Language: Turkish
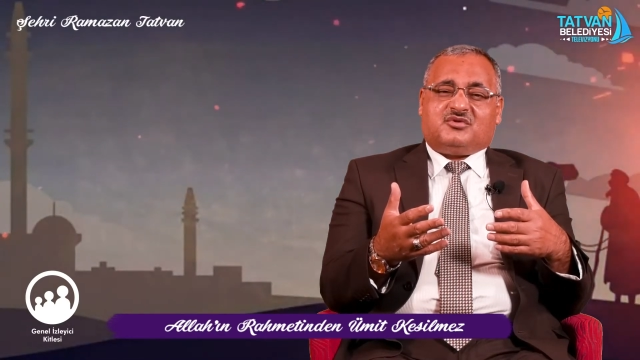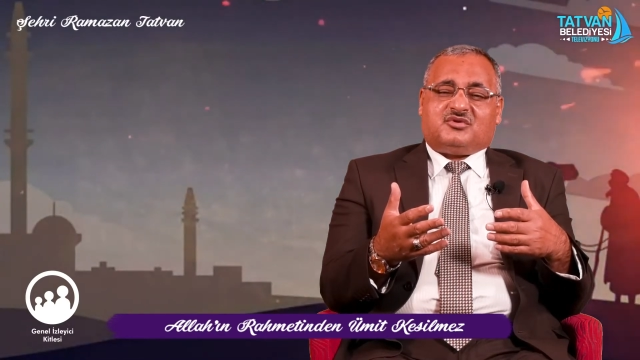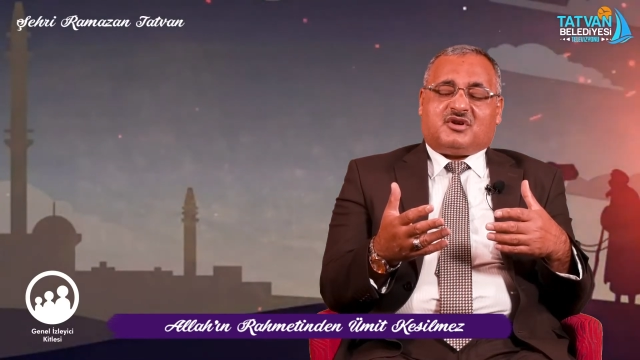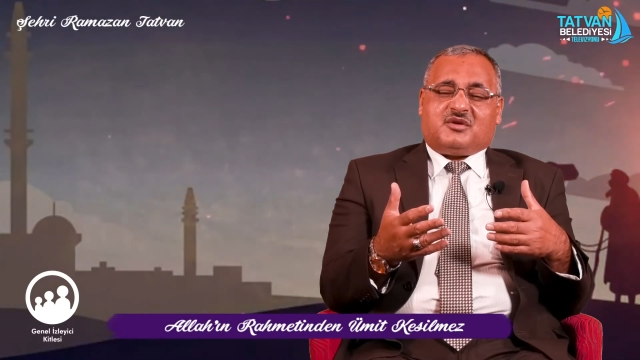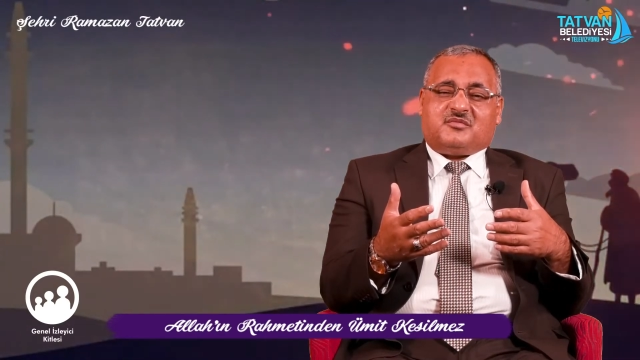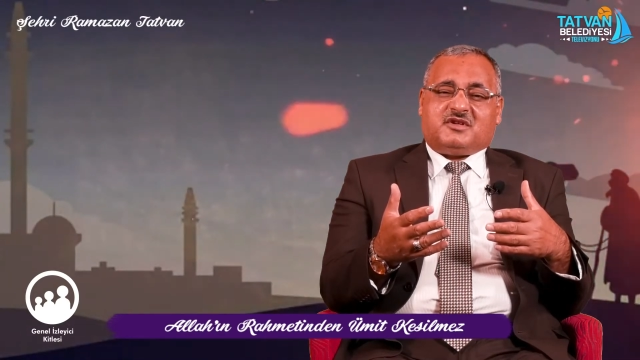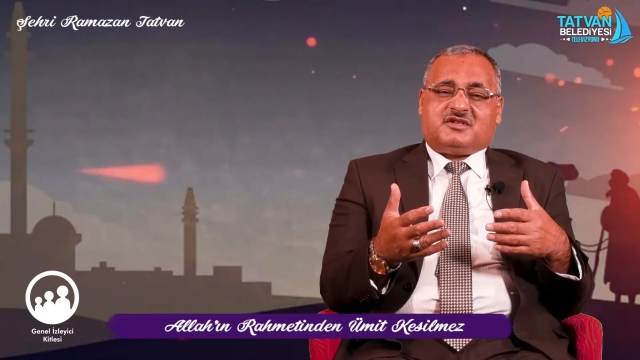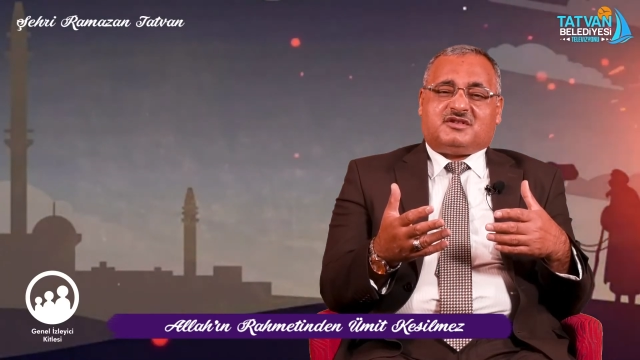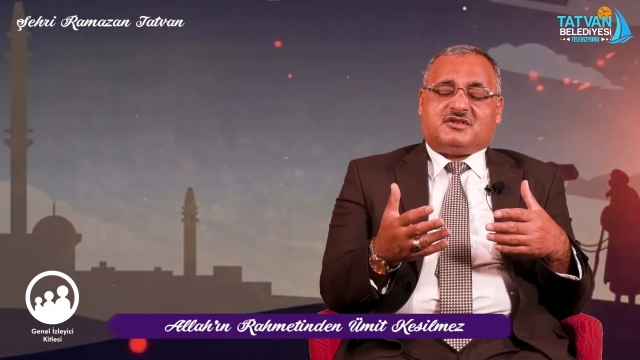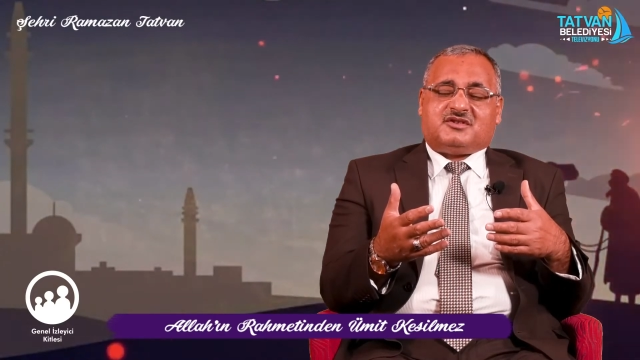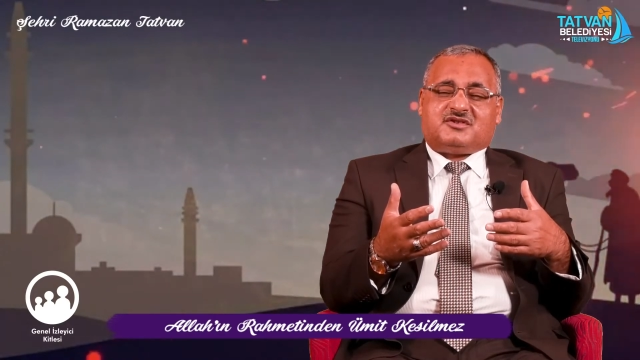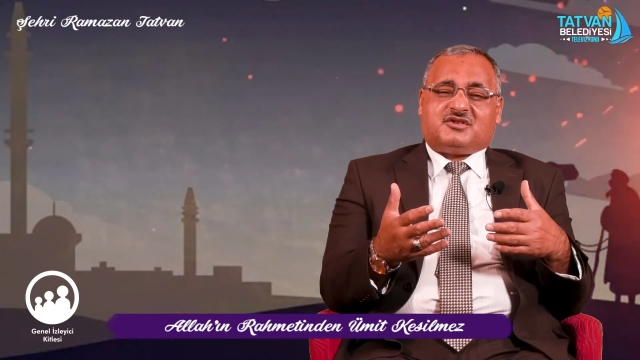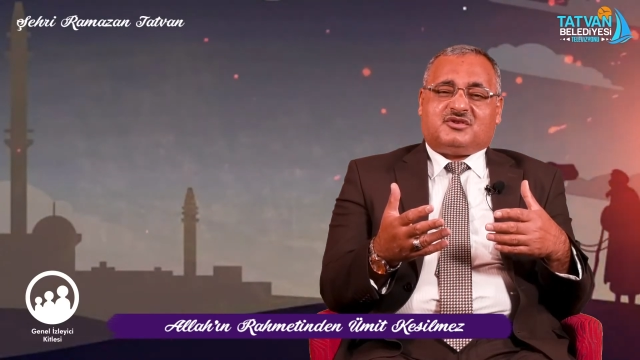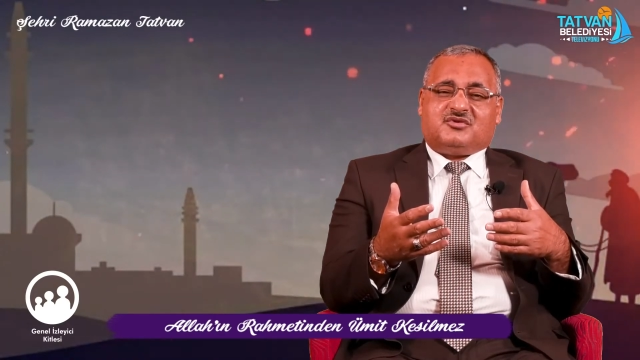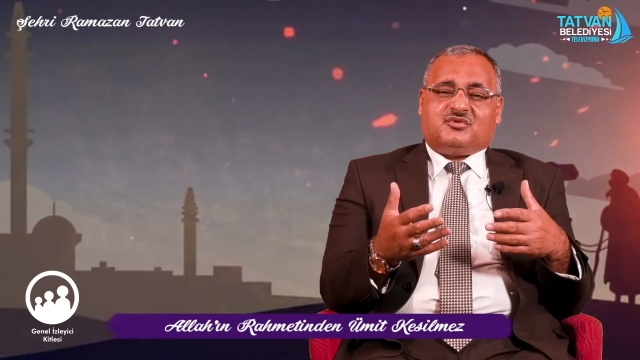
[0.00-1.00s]

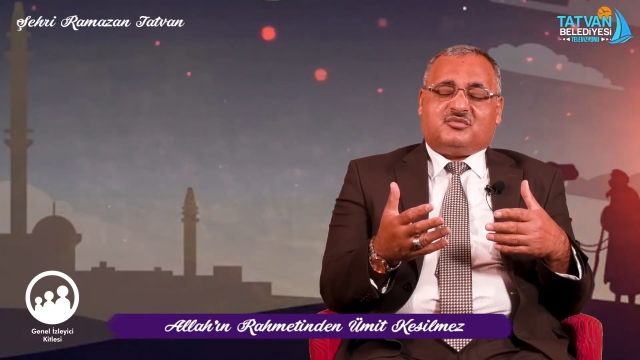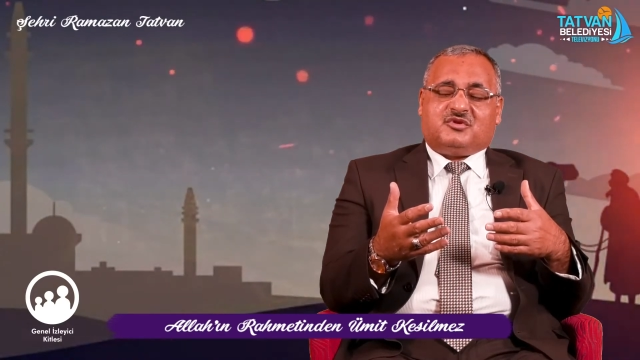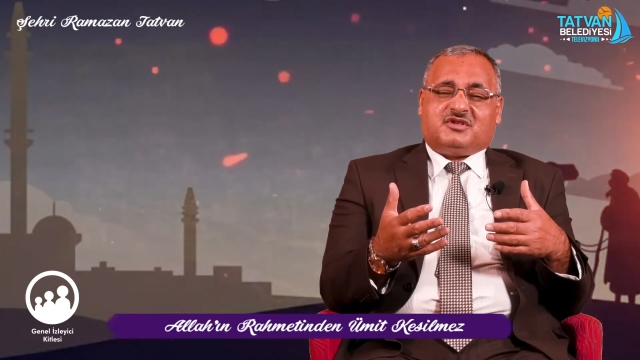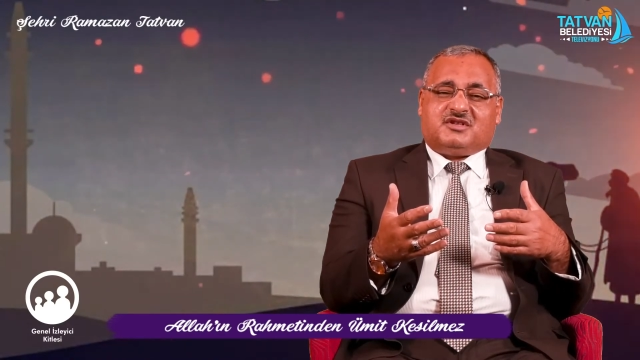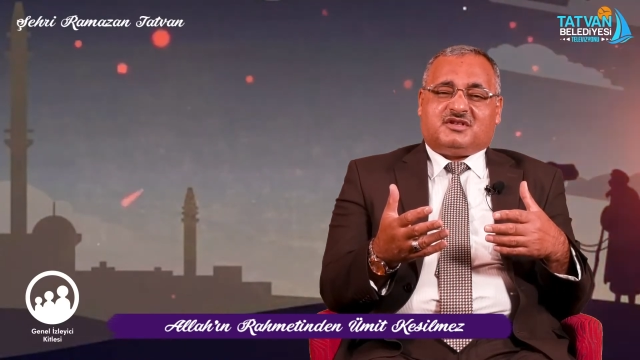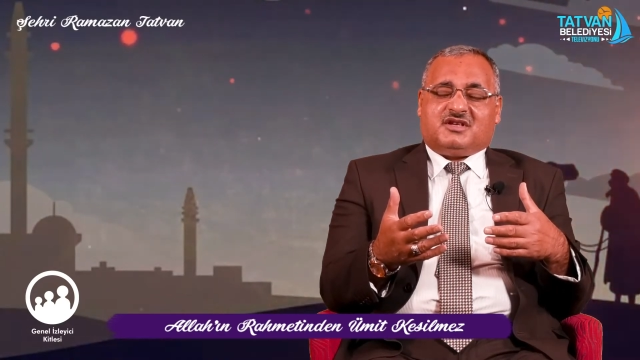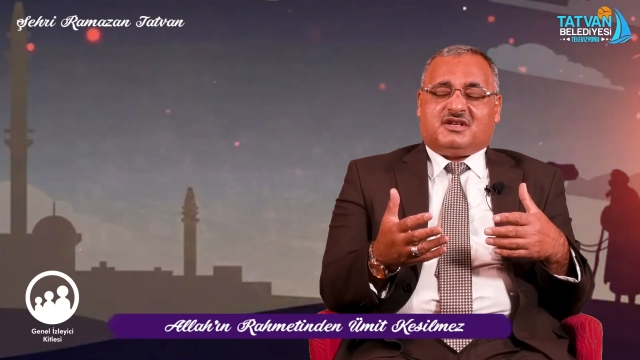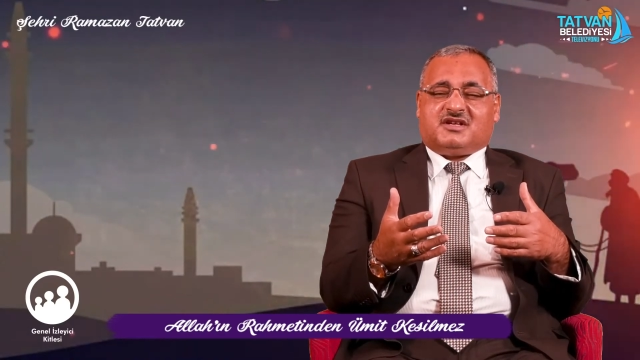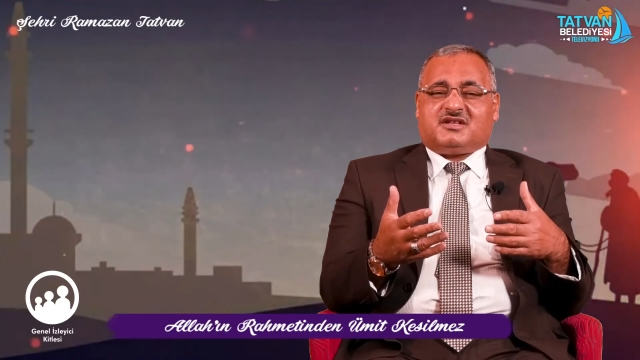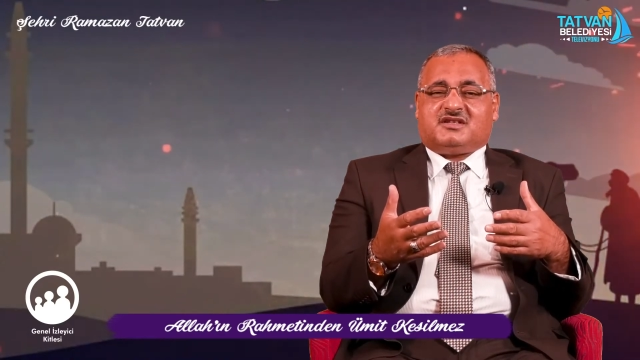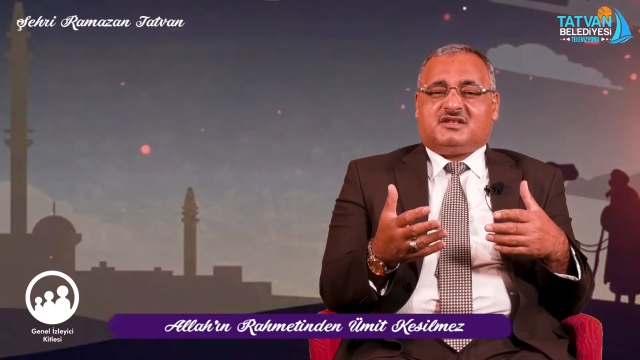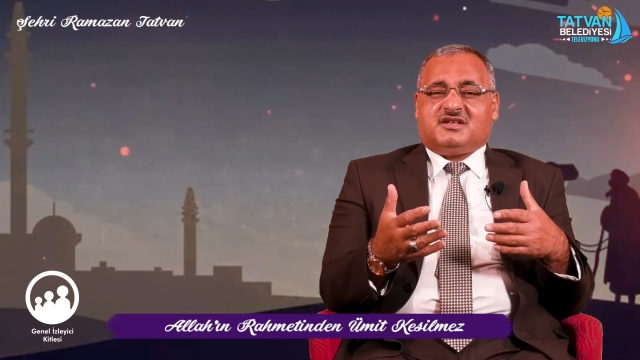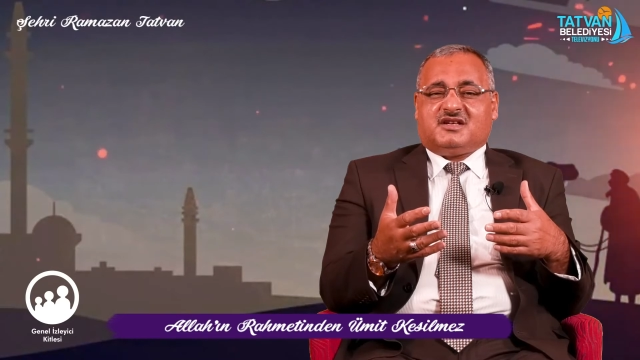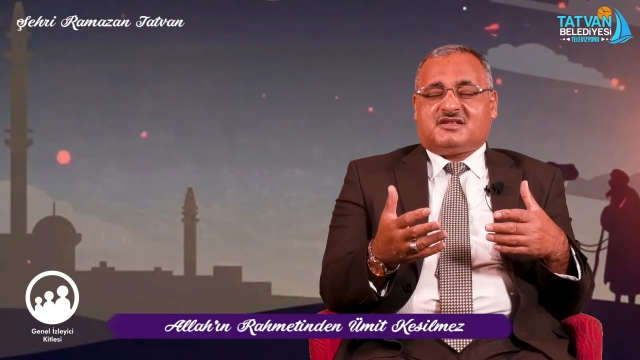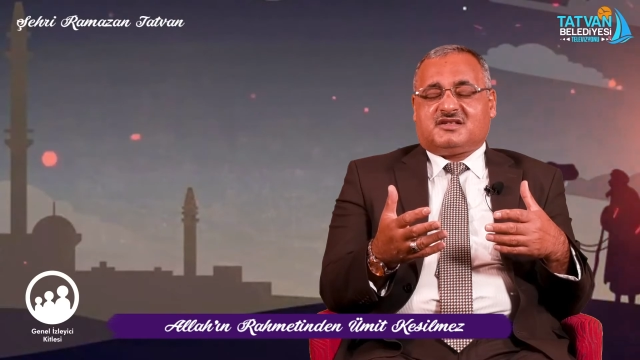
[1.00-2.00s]
rahmetinizi ümit ederek,
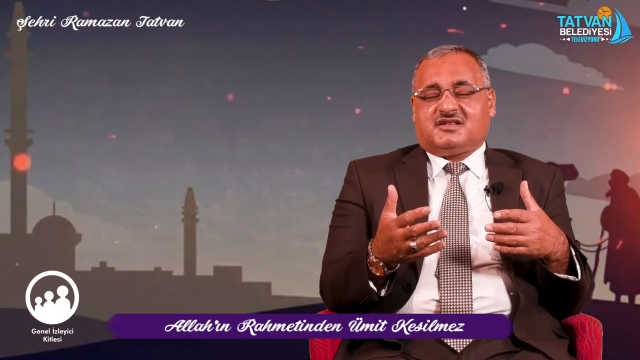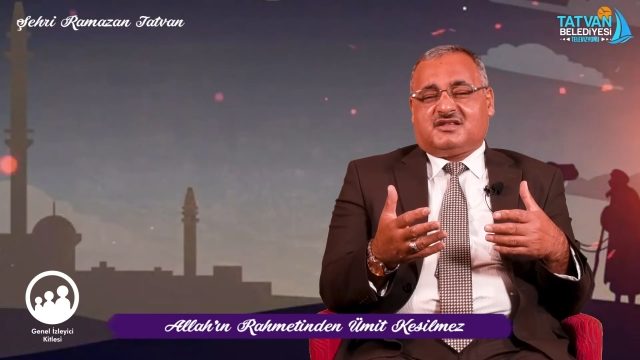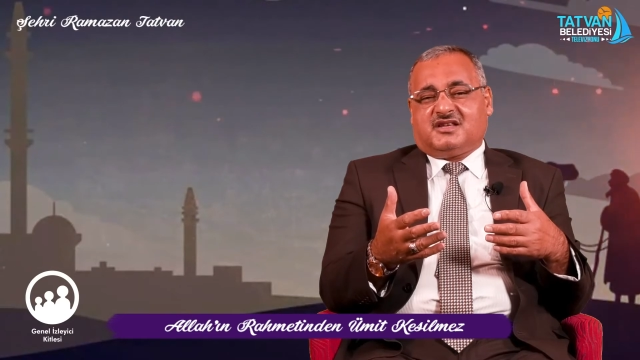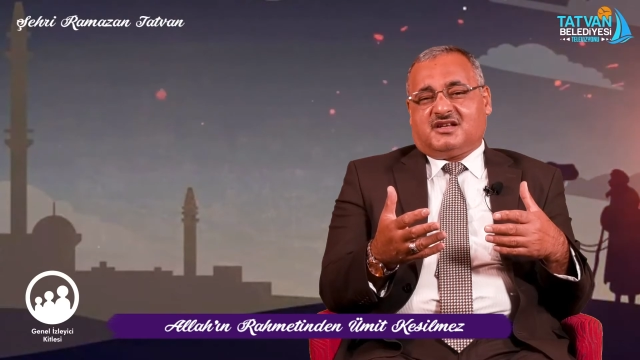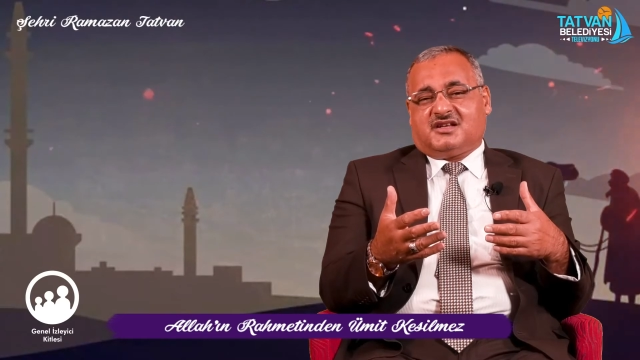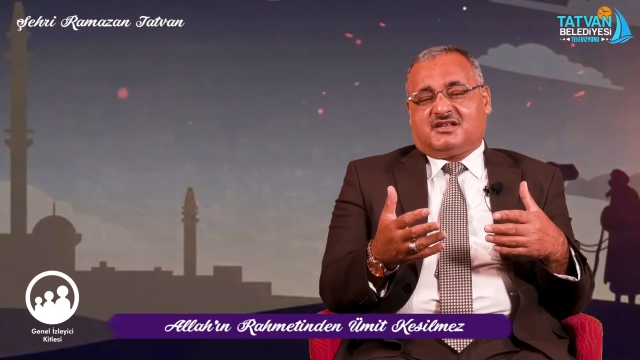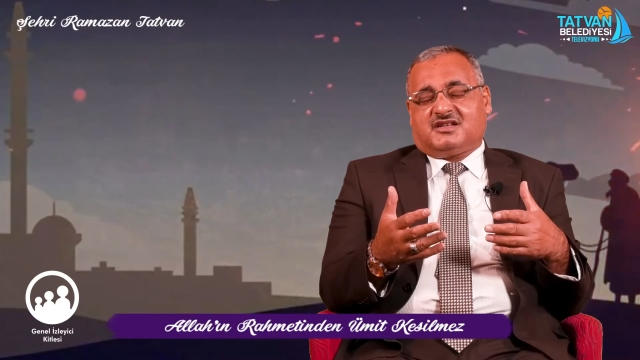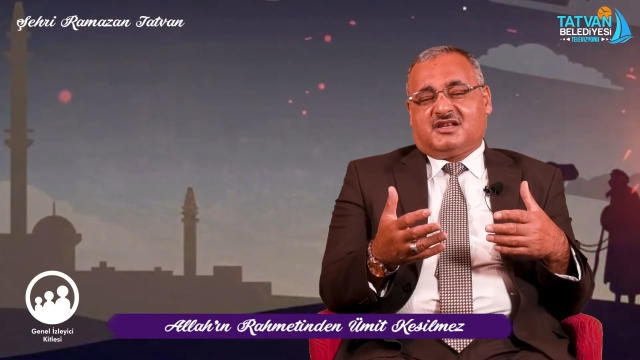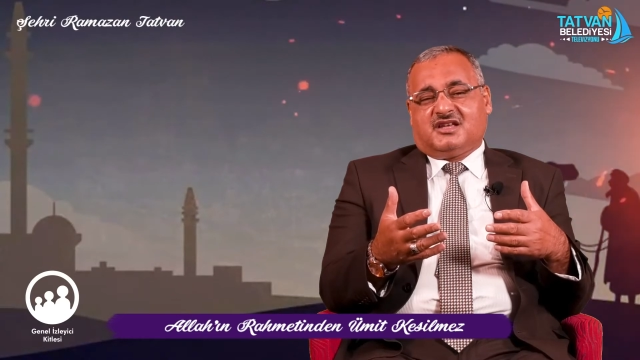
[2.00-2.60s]
niyaz ederek